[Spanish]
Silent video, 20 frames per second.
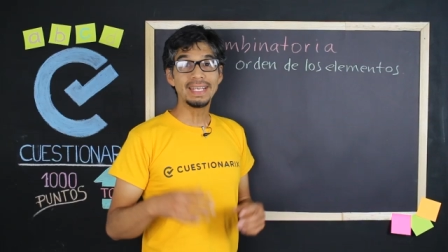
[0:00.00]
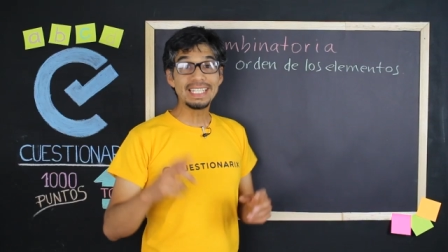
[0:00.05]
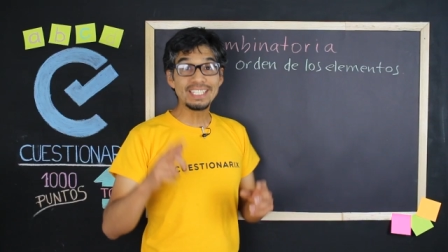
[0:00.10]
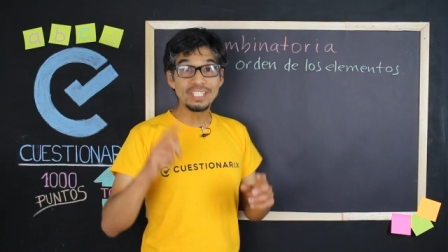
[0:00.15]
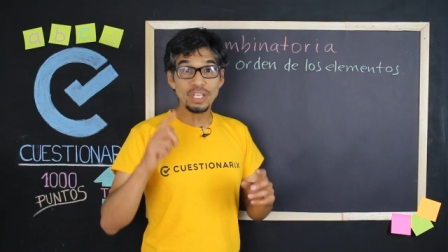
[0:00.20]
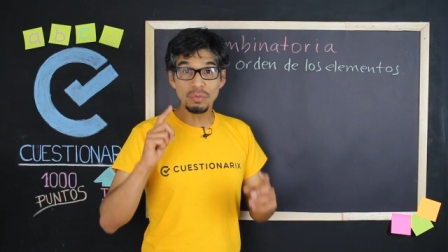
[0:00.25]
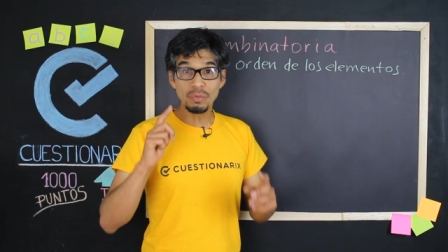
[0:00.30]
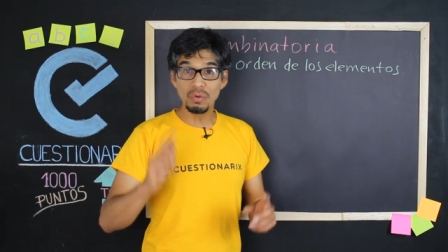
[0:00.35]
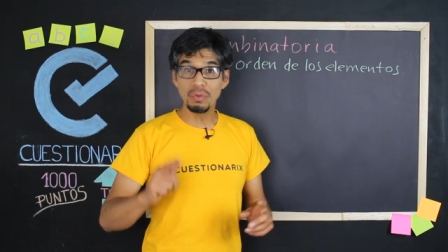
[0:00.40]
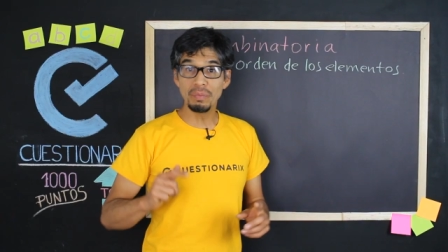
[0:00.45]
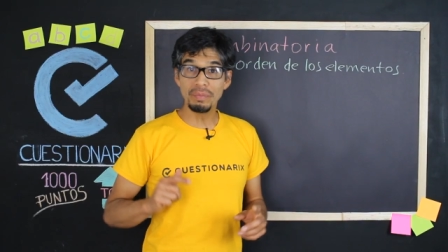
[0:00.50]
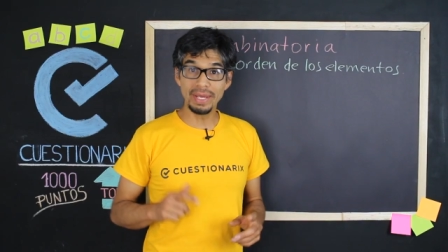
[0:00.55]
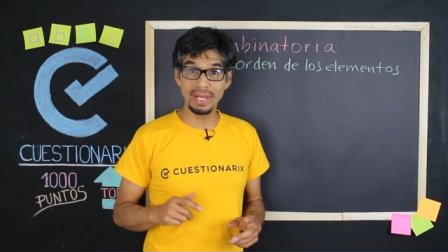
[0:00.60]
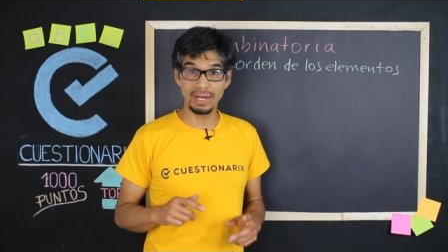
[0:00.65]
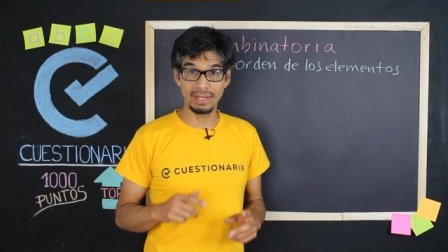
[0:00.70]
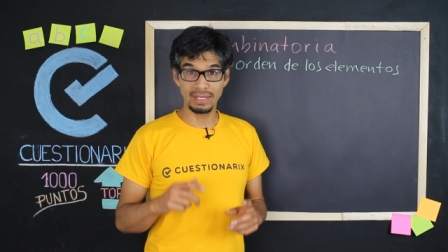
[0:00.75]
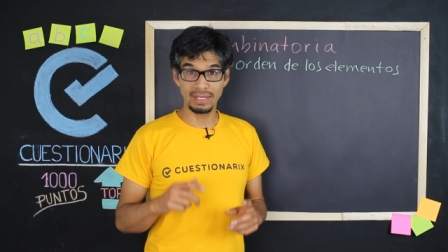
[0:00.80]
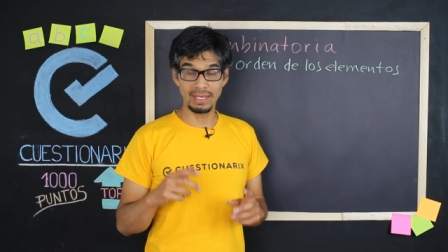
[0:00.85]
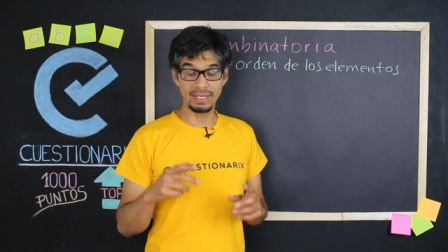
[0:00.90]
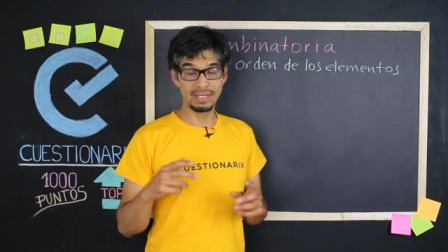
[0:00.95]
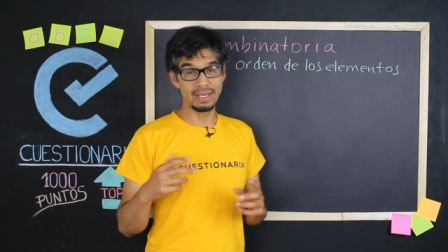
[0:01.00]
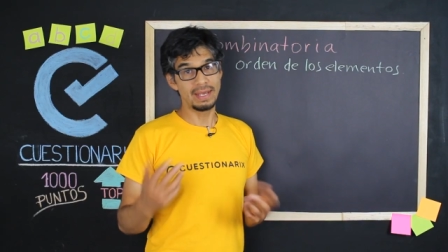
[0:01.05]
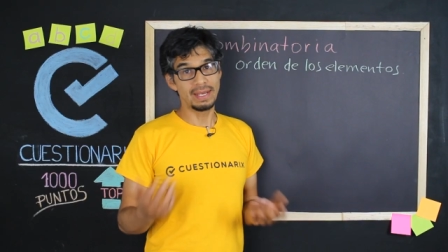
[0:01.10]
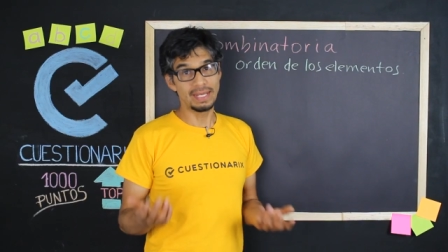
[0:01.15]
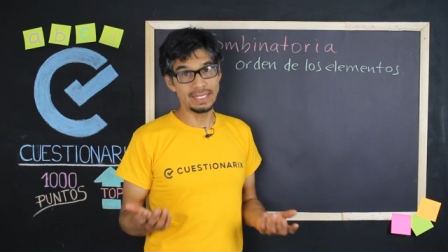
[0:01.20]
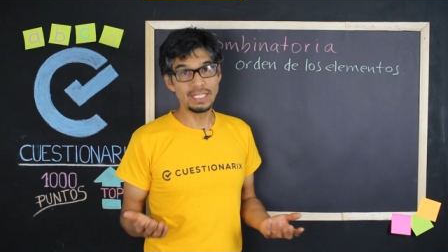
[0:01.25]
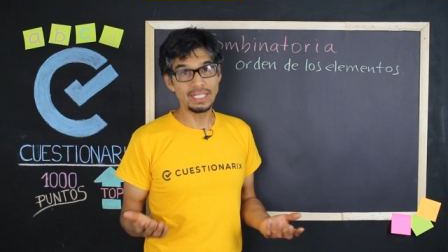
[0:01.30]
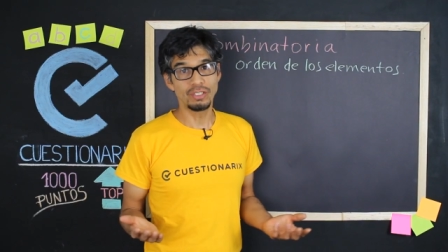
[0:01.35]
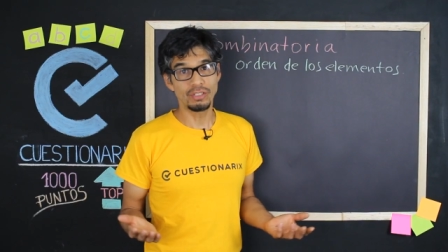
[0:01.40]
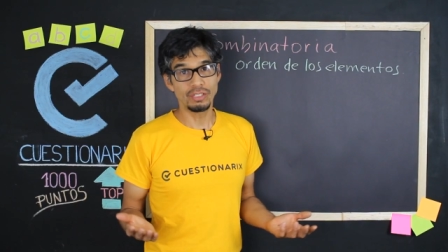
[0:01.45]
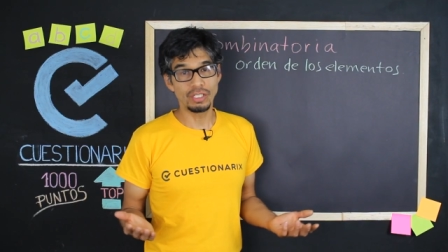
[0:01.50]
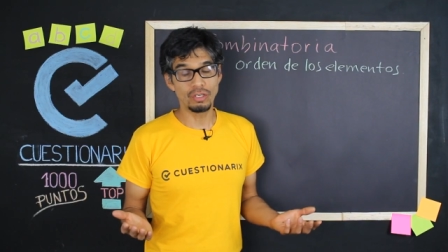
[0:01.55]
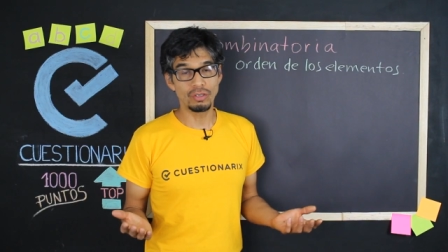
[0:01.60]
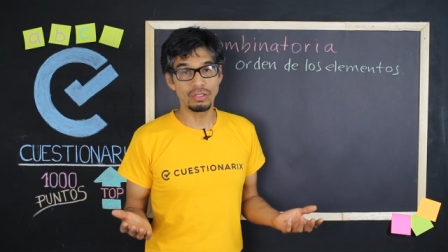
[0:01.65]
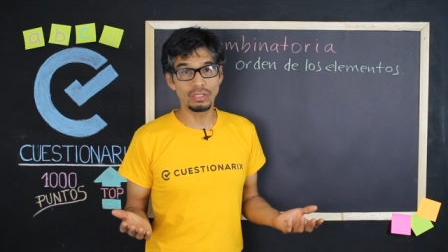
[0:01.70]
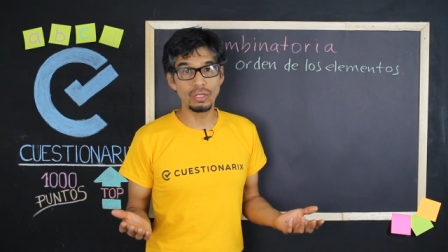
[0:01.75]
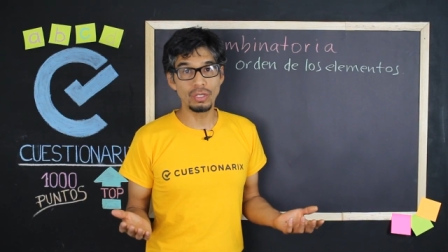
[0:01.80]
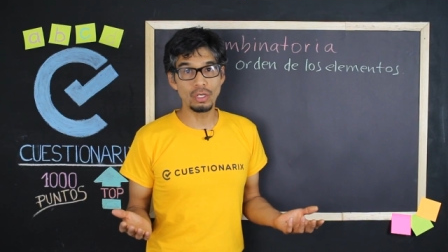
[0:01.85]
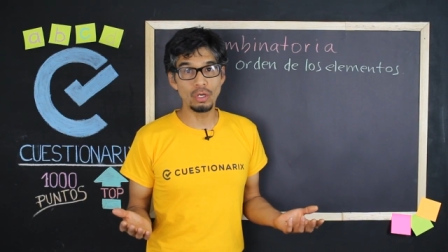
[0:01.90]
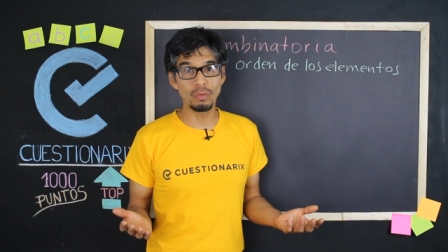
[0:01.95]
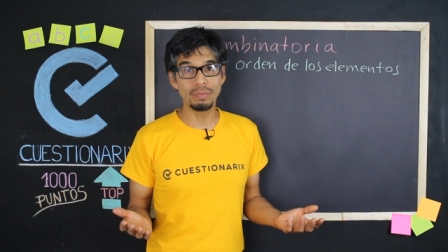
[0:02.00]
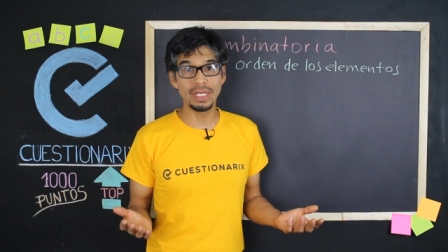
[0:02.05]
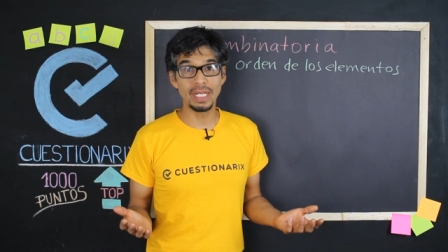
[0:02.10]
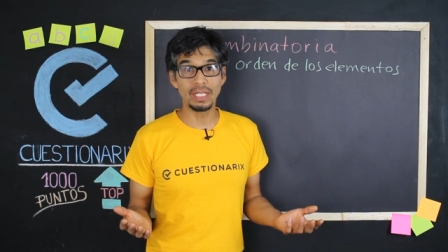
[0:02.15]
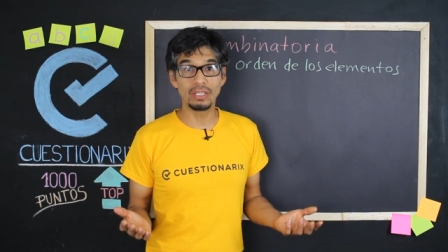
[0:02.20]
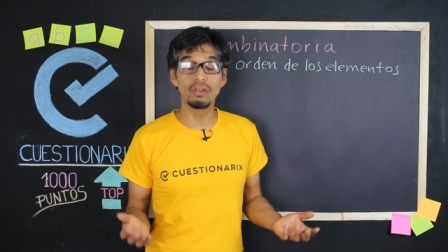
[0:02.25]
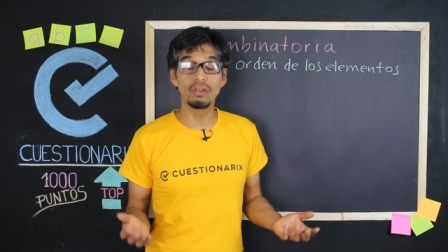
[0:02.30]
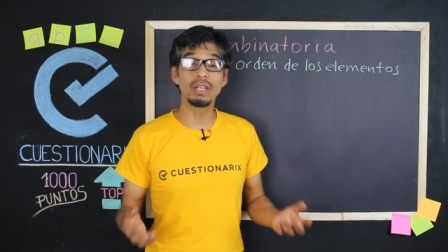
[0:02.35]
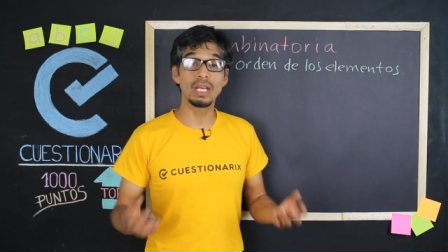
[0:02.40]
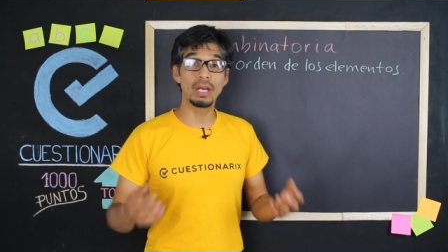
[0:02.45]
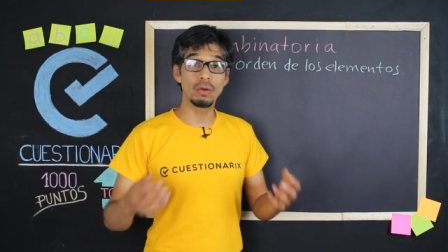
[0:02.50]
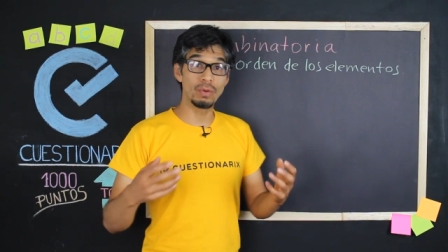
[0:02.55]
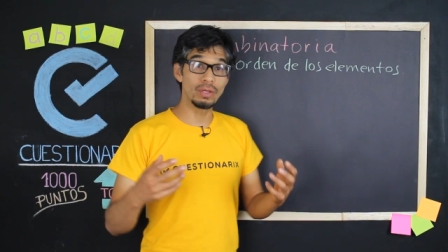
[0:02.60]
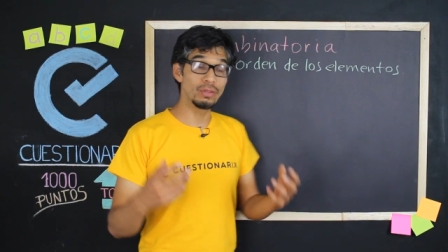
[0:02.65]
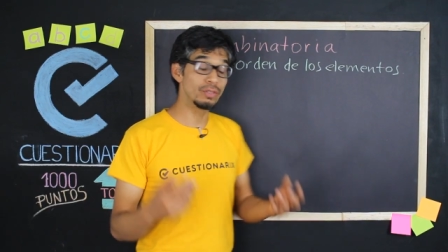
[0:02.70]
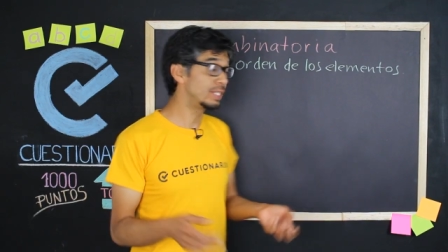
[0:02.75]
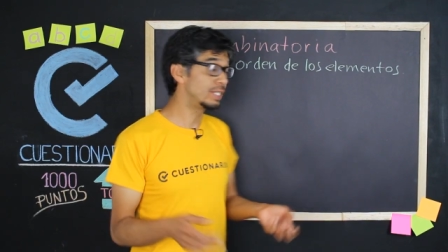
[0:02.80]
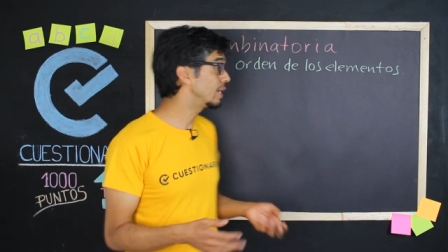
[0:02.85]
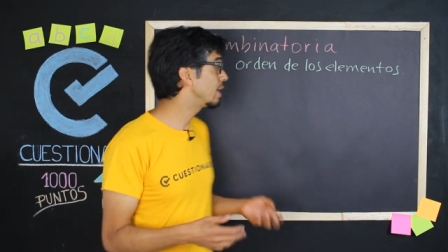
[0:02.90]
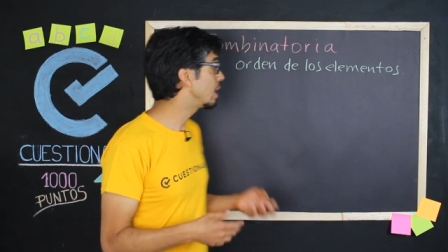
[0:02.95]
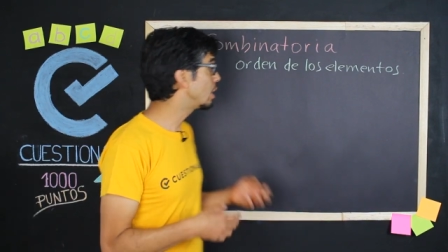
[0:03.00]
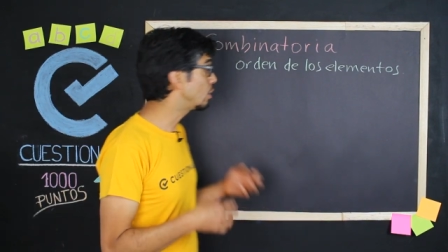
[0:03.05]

Es común ver que en ejercicios de conteo y combinatoria, cuando están